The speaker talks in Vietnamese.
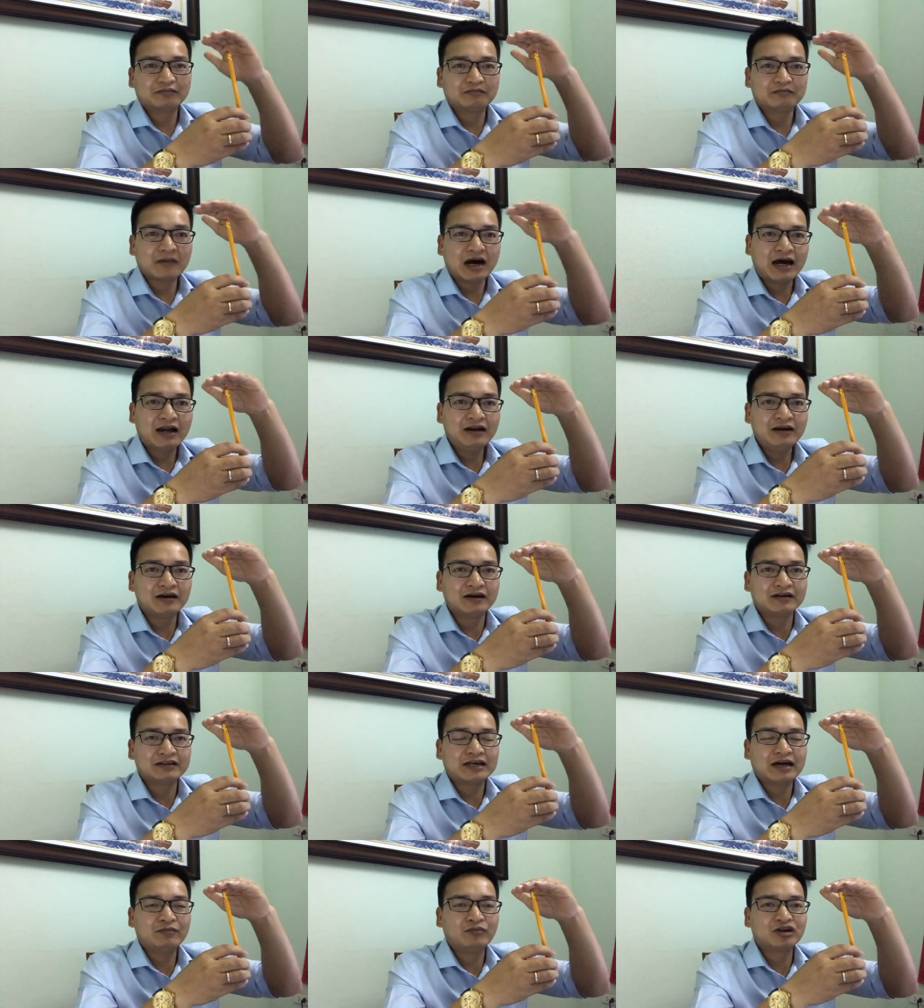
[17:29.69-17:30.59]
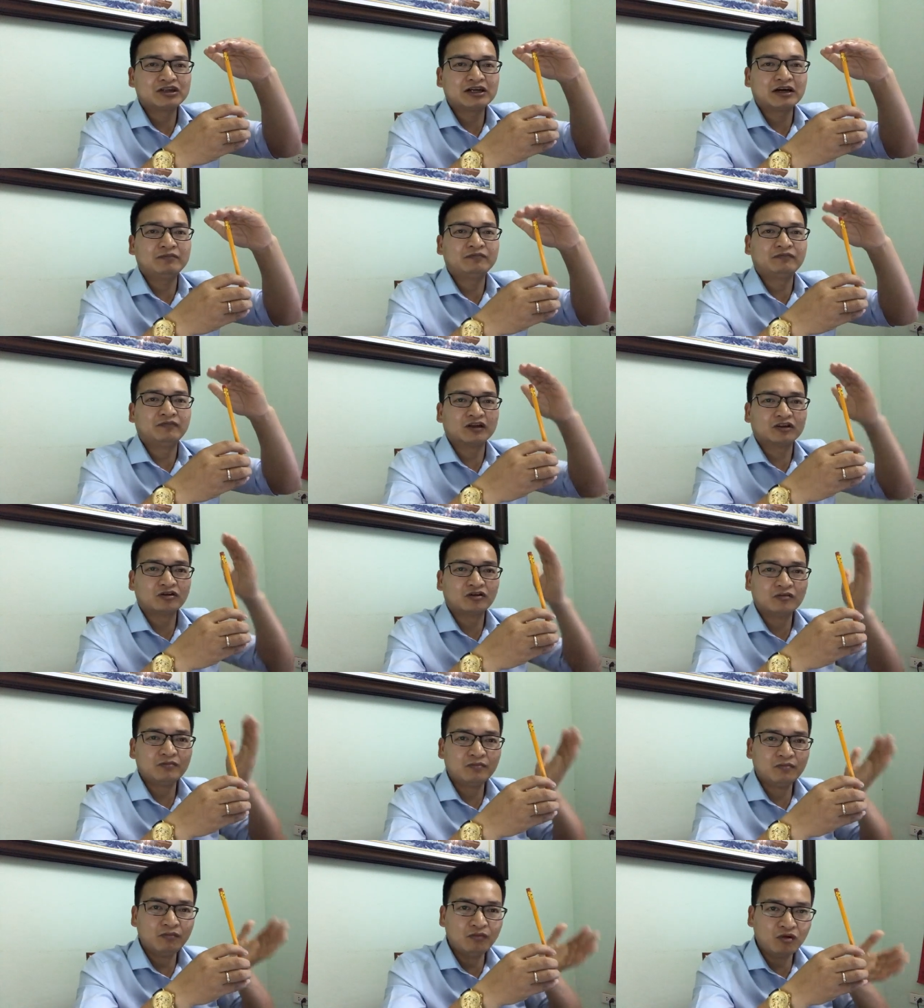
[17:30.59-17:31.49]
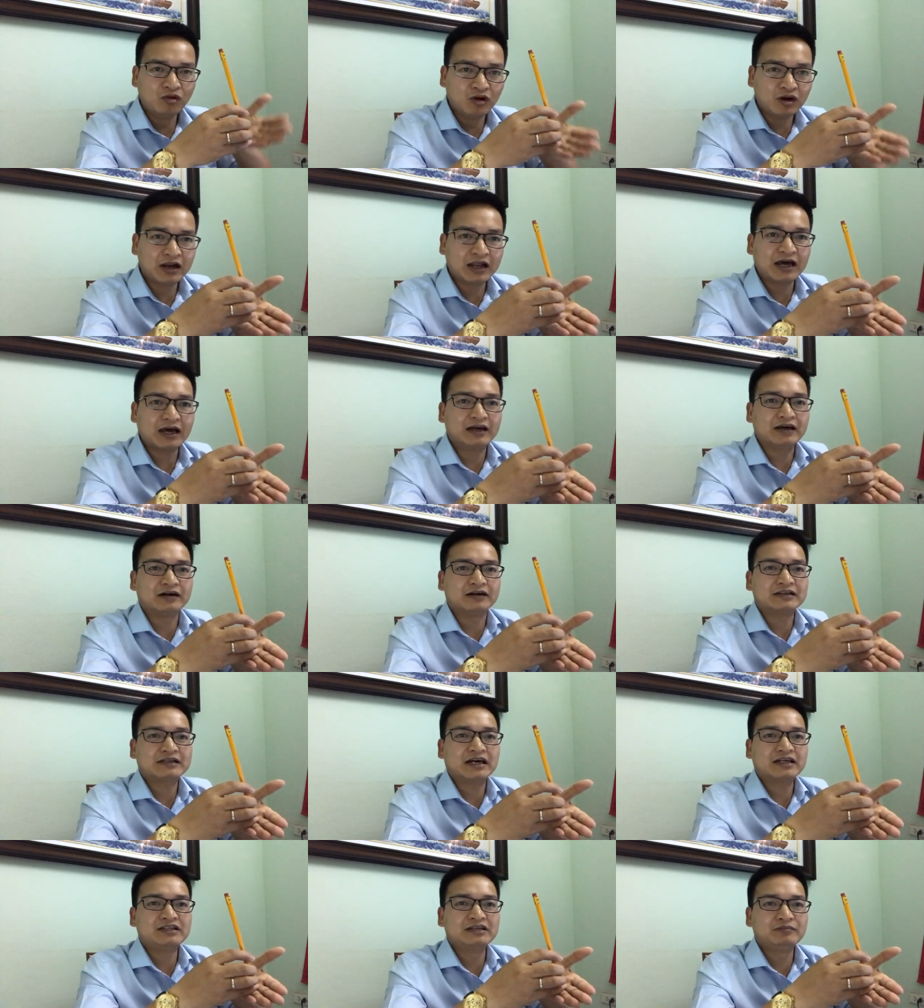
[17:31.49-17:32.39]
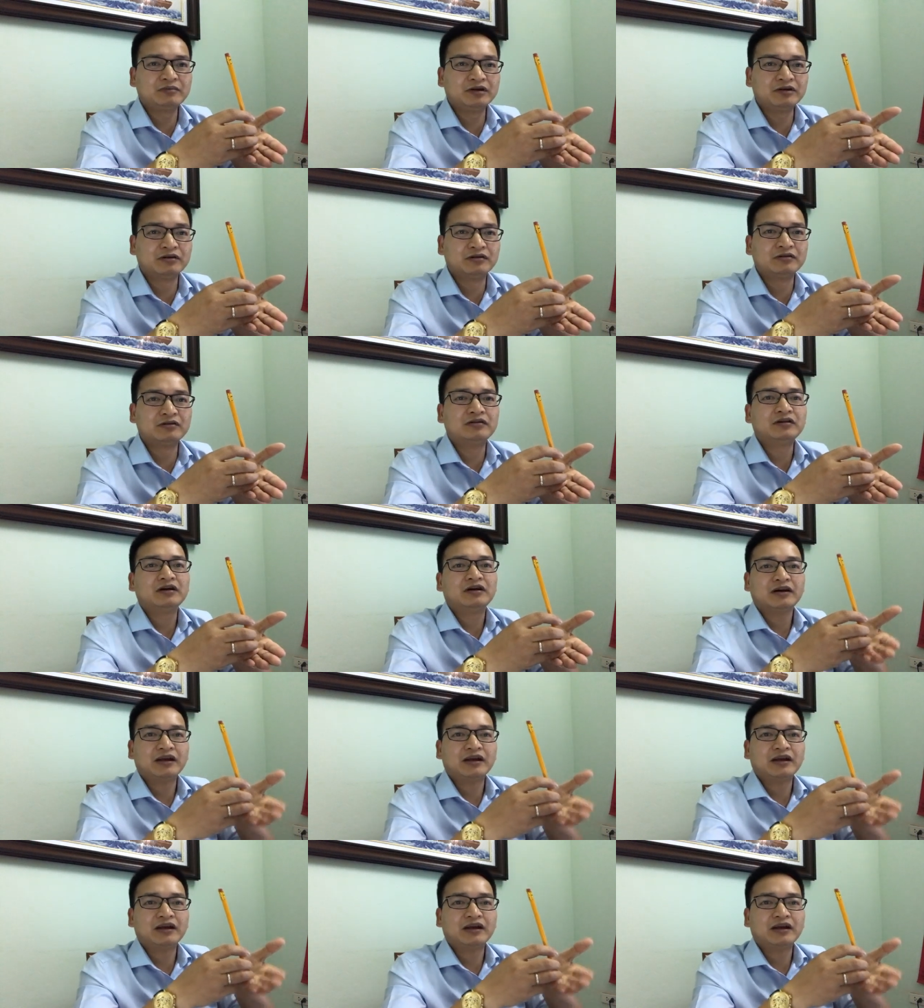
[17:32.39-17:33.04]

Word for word: bán ở giá 100 và tôi mua lại ở giá 90 đô